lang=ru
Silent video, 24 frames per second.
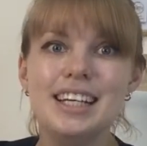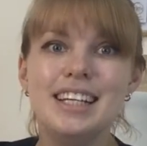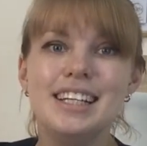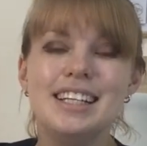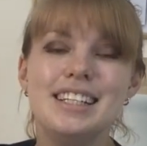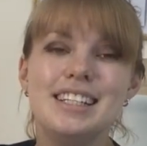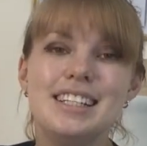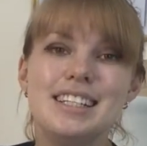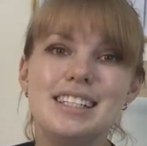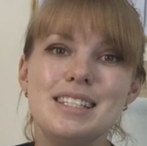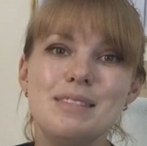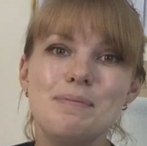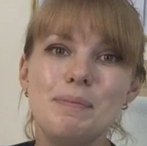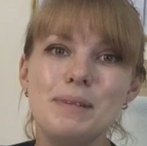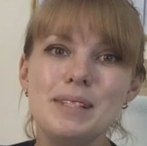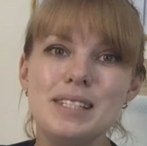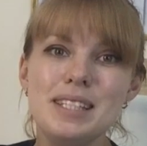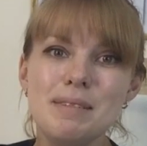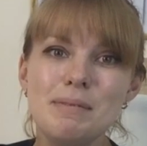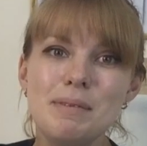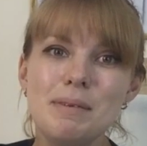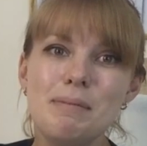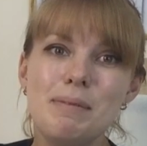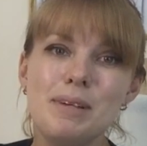Э,
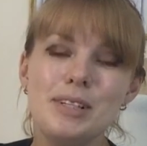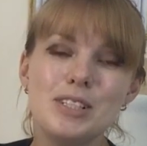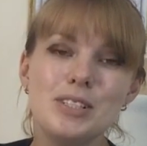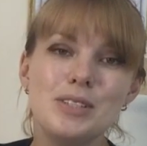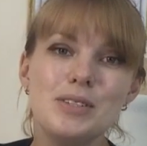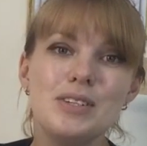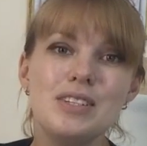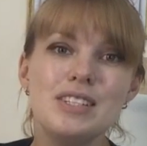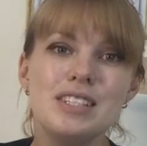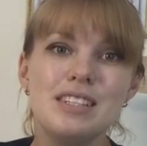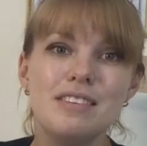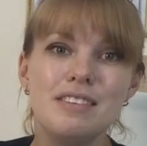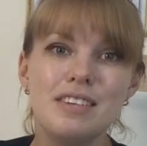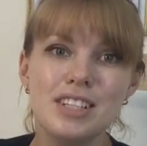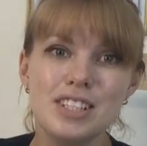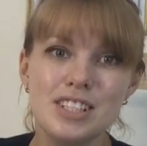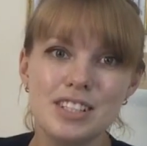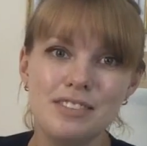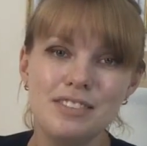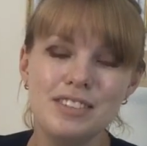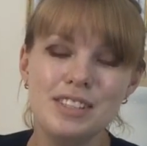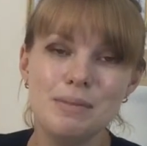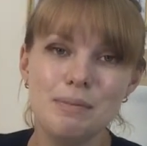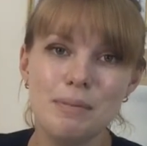спасибо большое за
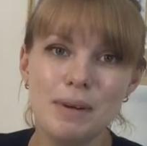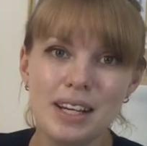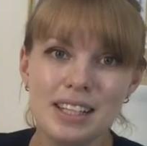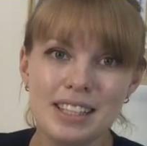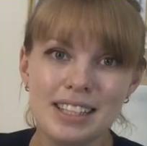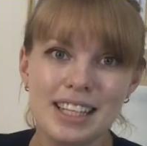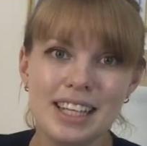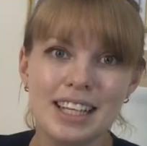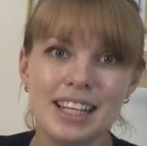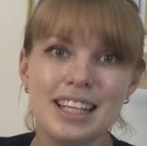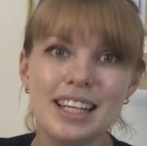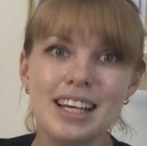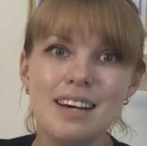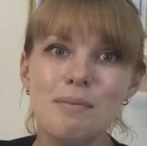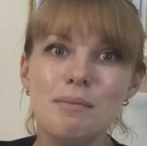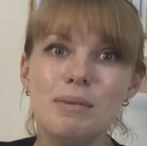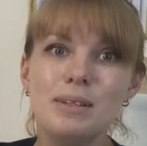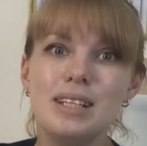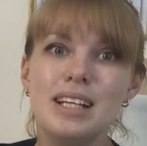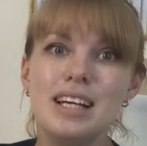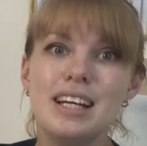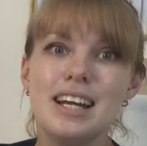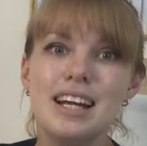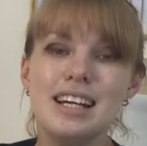ваше внимание. Я
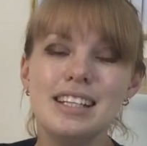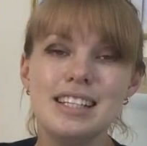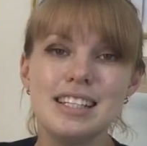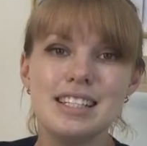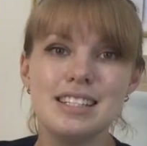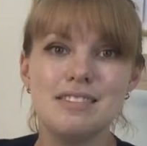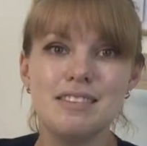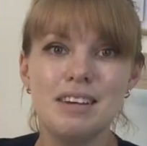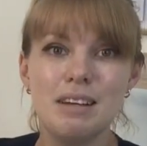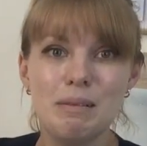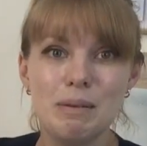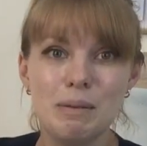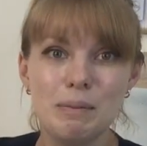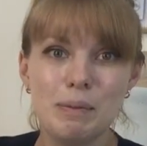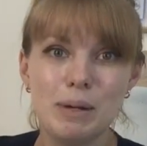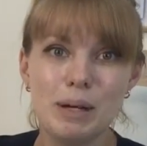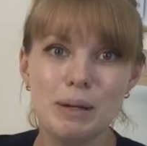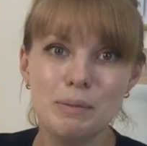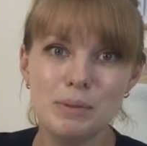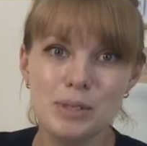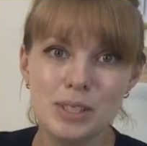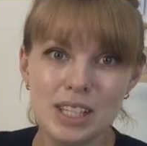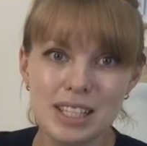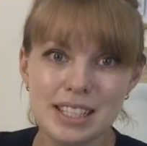была рада с вами
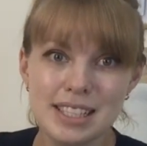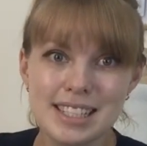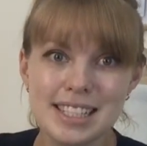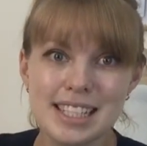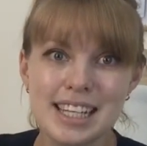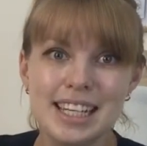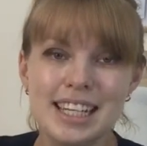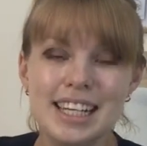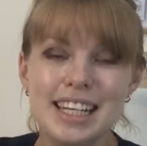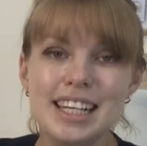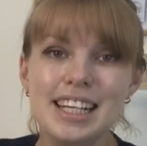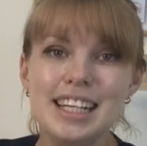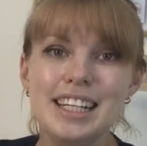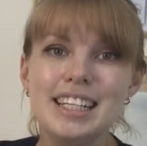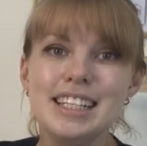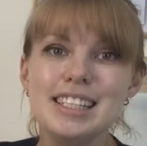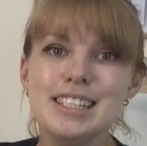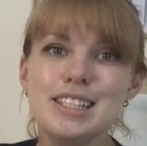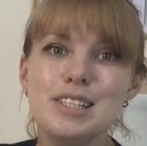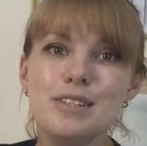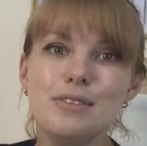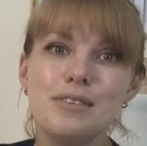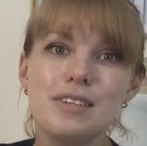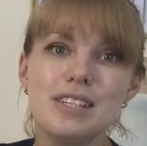пообщаться.
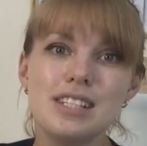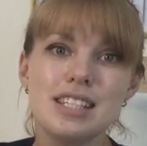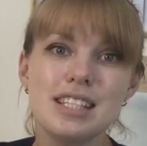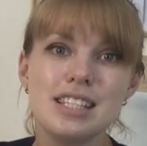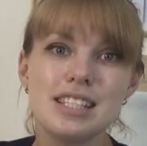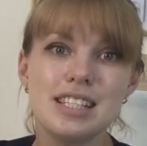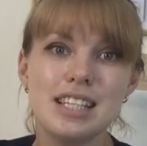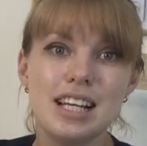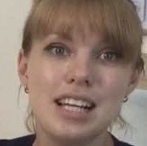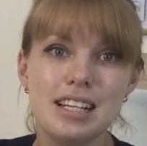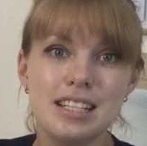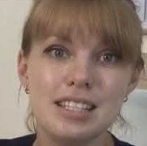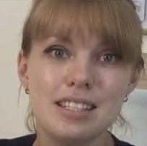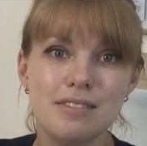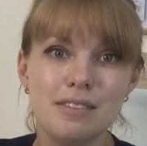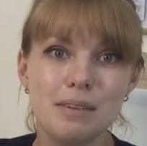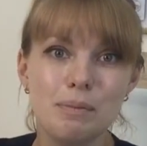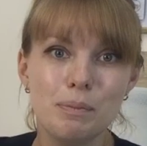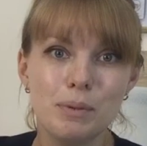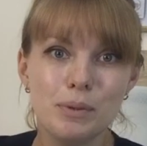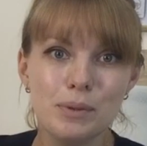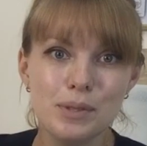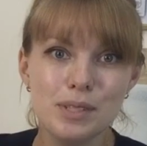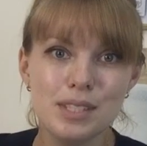Если у вас остались
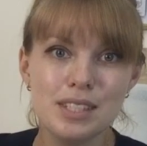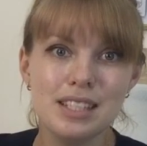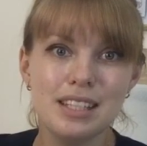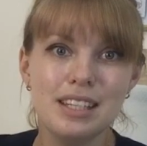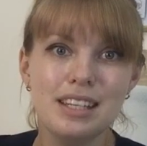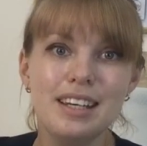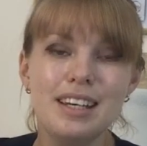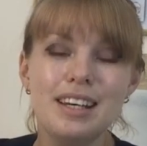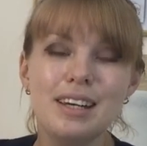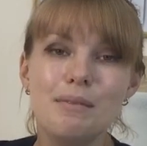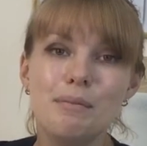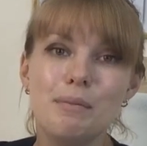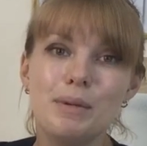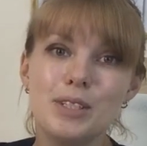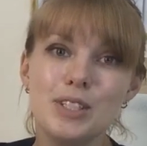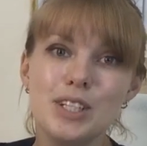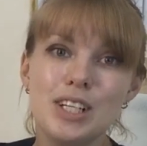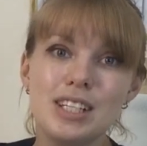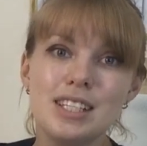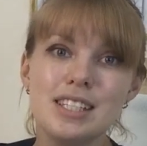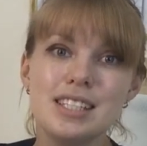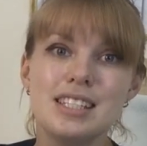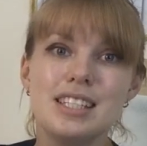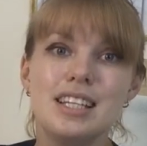вопросы,
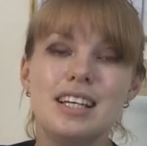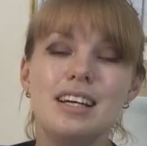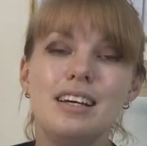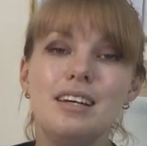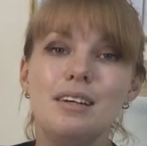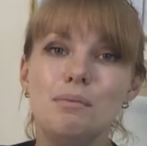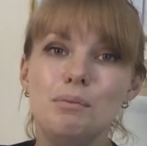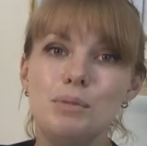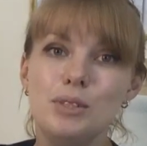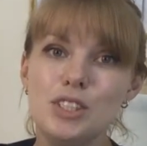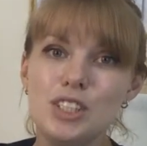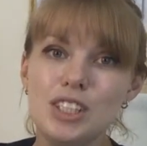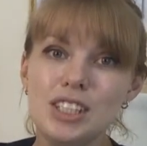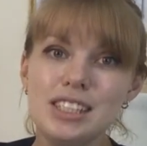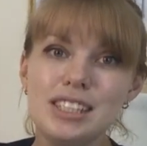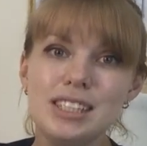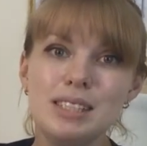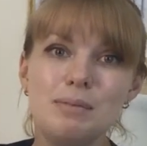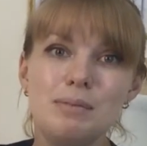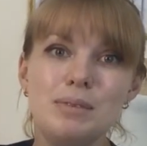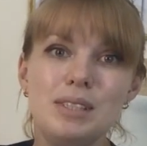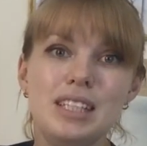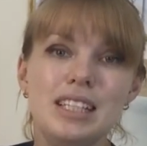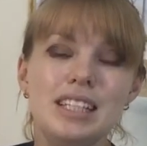пожалуйста, пишите
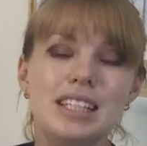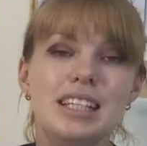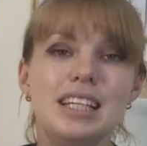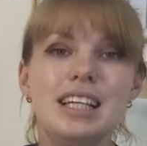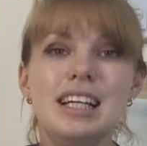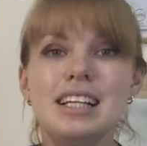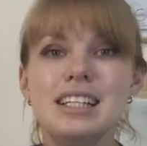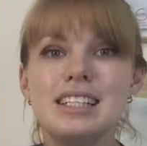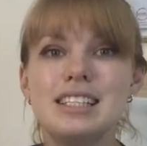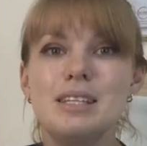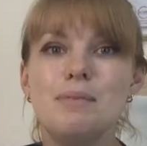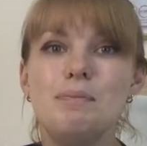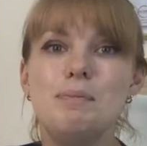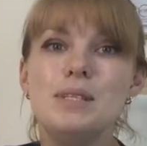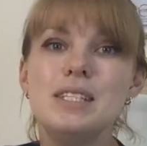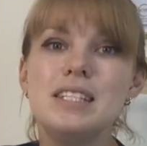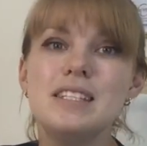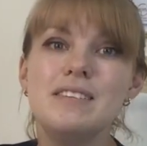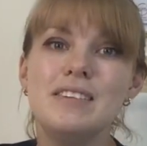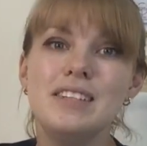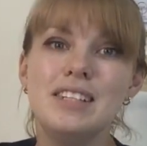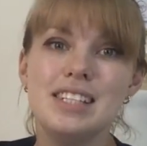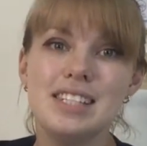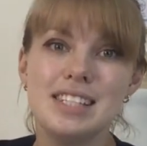мне их или
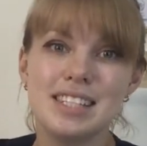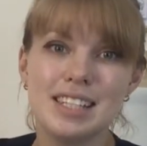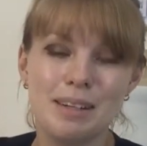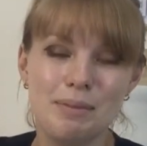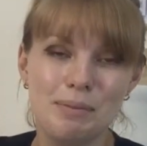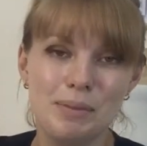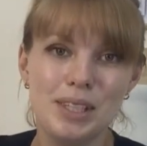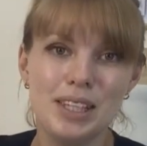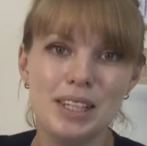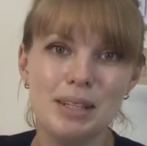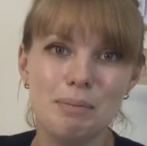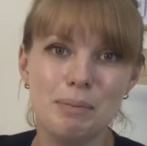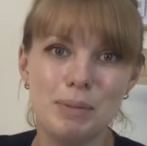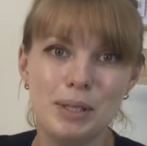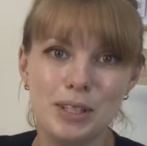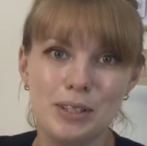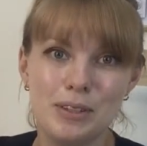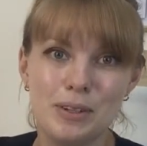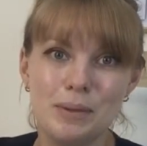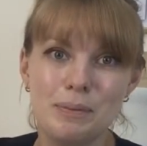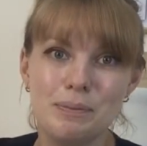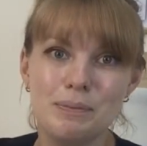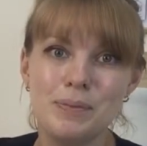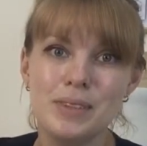записывайтесь ко мне на
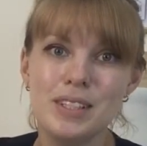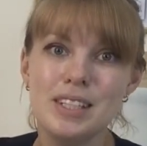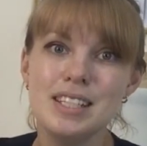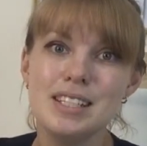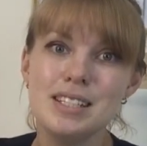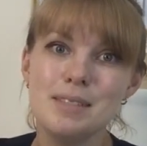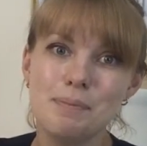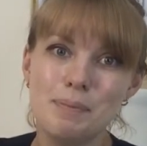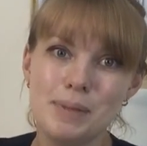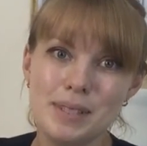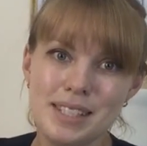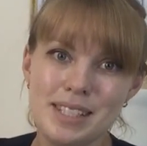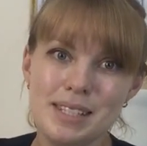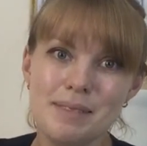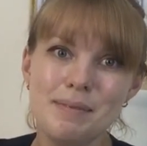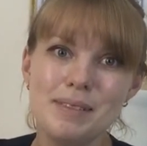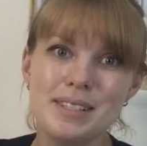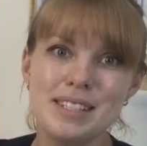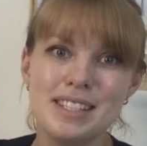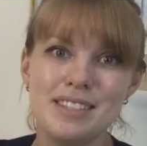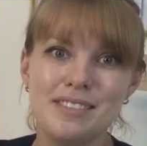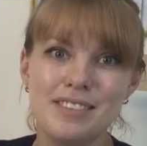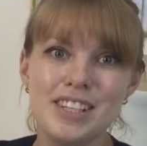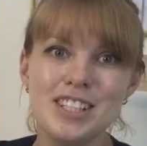прием. Спасибо
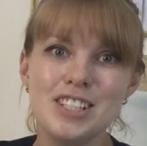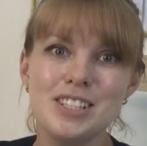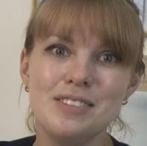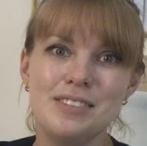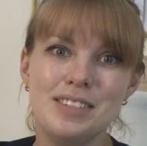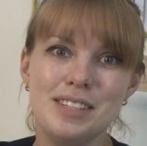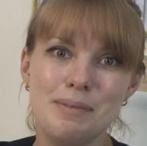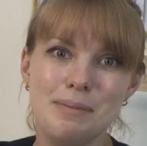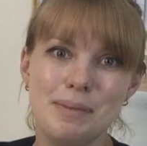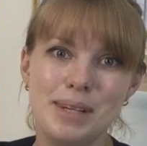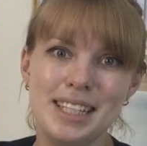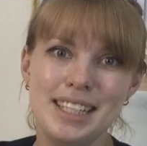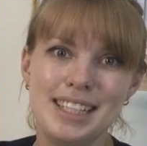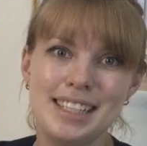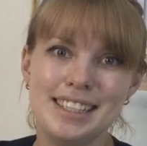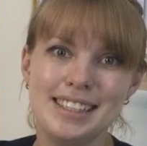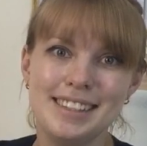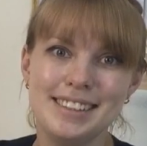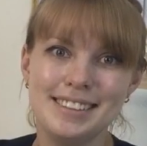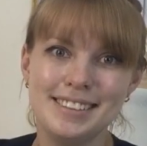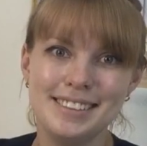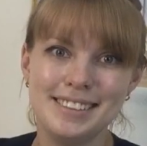за ваше внимание.